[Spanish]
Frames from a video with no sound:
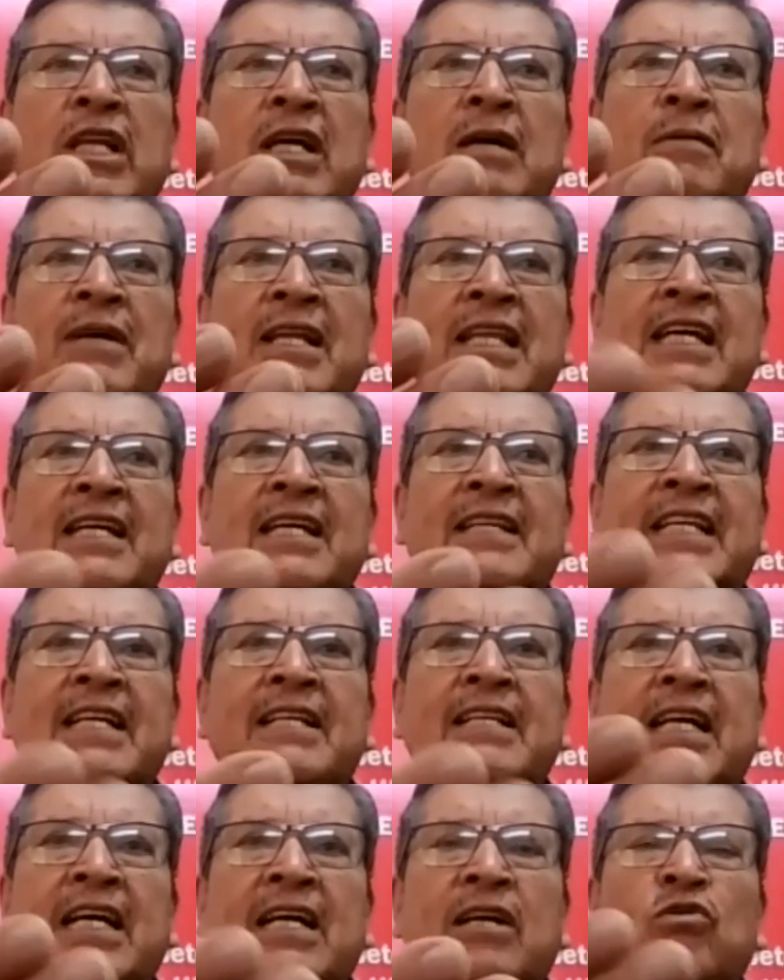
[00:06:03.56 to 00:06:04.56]
debe de
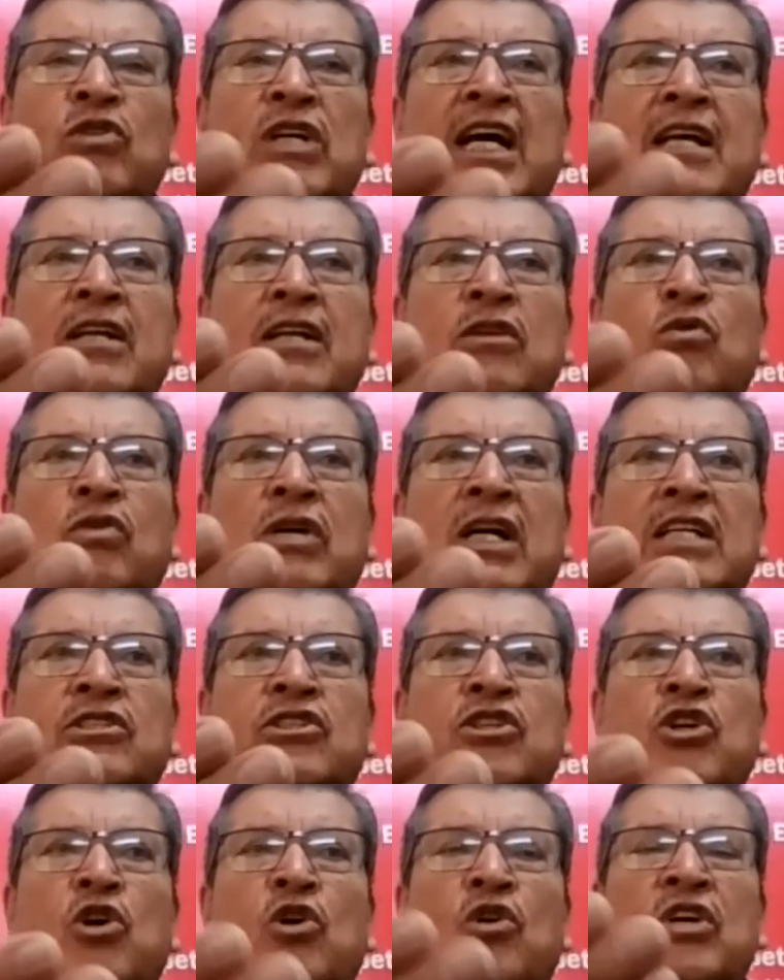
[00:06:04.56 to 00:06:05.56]
tener una
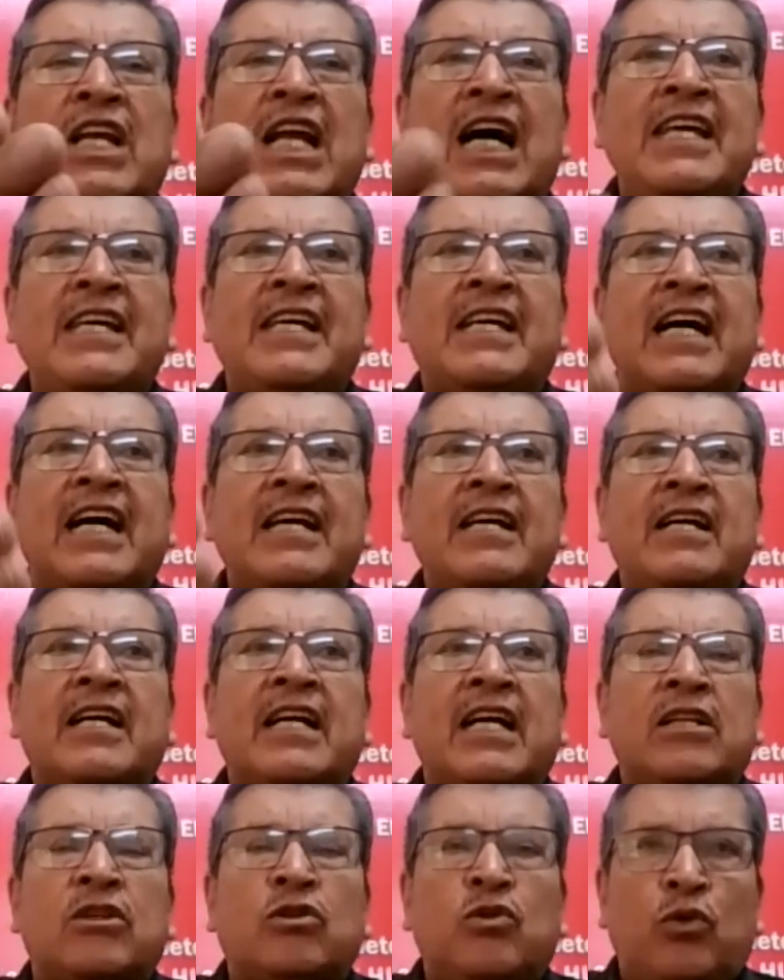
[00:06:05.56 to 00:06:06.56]
educación laica y
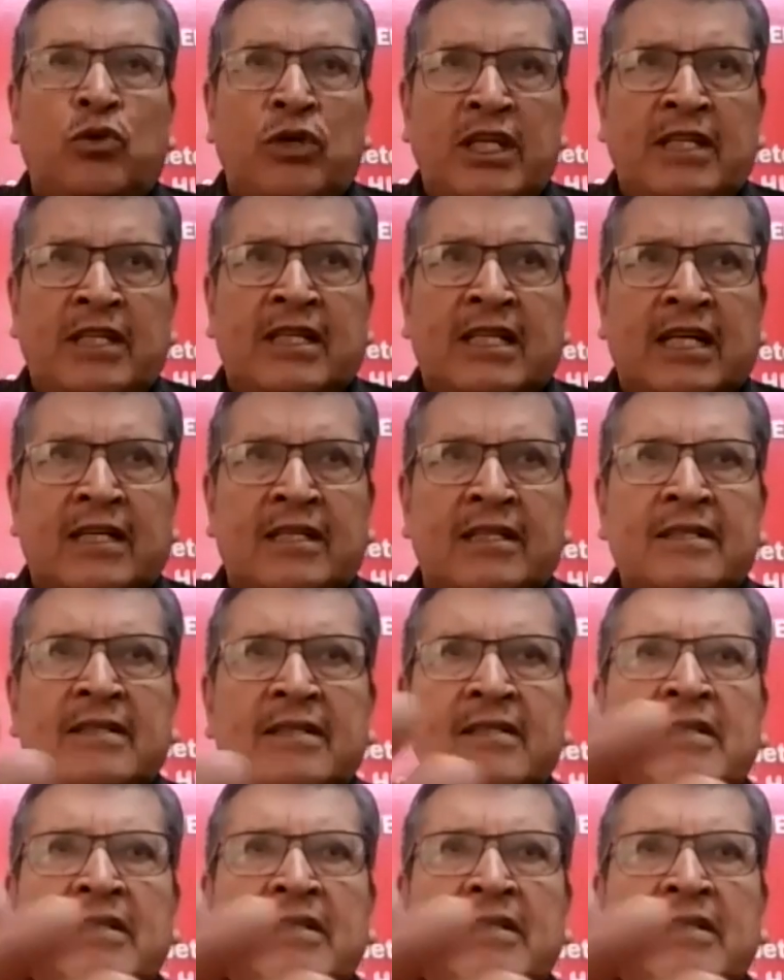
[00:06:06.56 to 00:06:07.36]
gratuita,